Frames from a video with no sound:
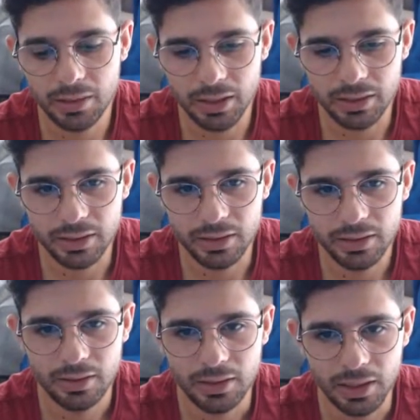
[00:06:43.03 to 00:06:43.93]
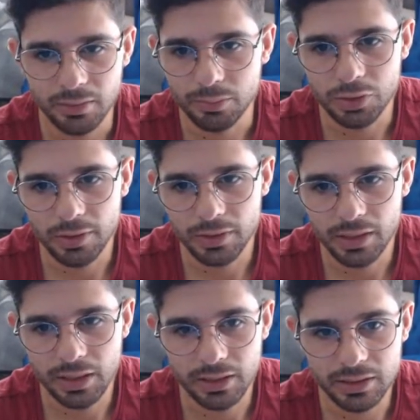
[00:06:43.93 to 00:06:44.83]
belki. Yani
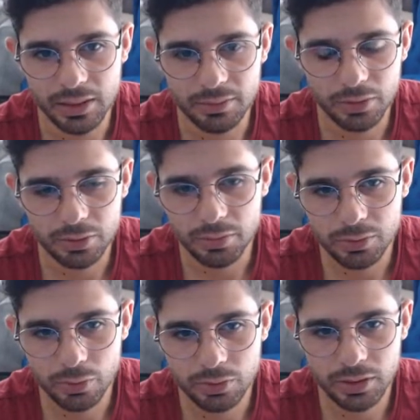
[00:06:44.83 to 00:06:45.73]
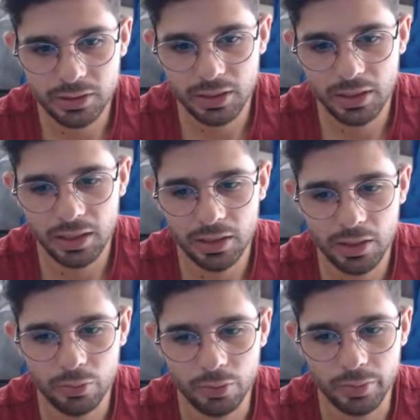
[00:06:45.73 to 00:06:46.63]
mücevherler alacağımıza. O zaman 90 saniye
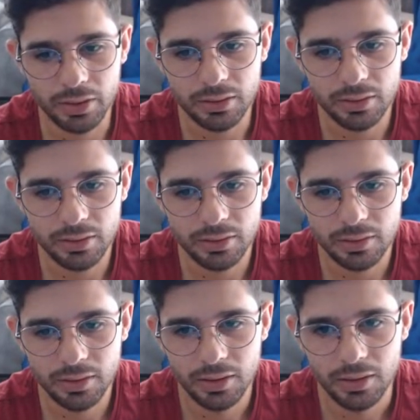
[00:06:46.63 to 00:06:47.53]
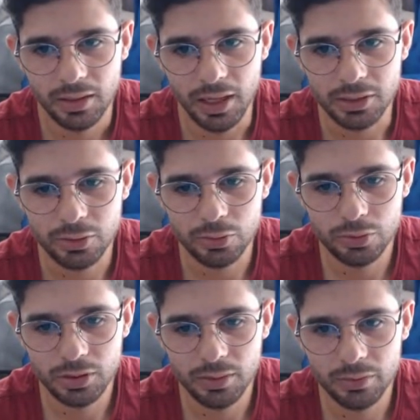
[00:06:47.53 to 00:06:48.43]
niye koymadın? Her şeyi
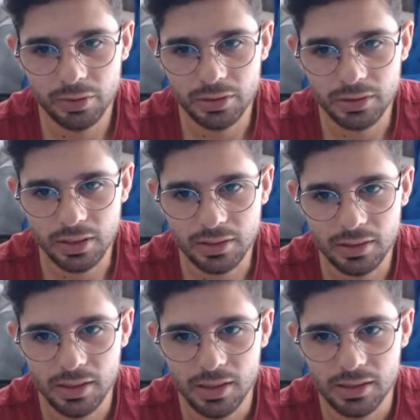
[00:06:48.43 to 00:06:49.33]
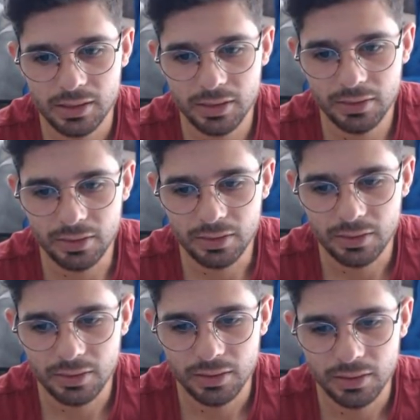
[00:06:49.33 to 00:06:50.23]
düşünebiliyor insan. Steven.
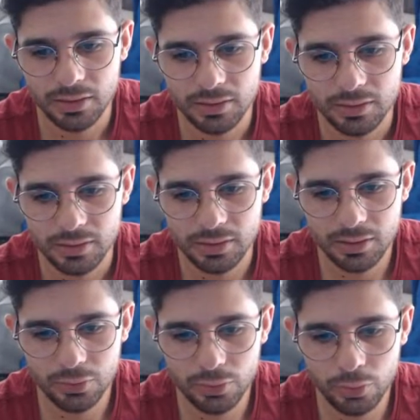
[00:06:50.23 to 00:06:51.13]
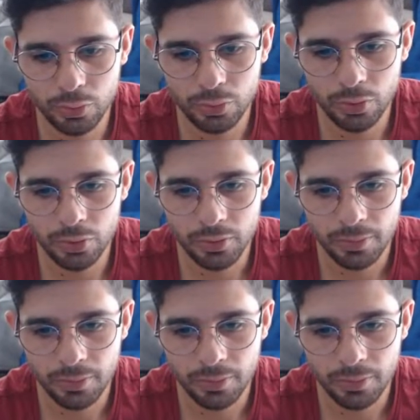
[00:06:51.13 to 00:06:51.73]
Steven donuyor.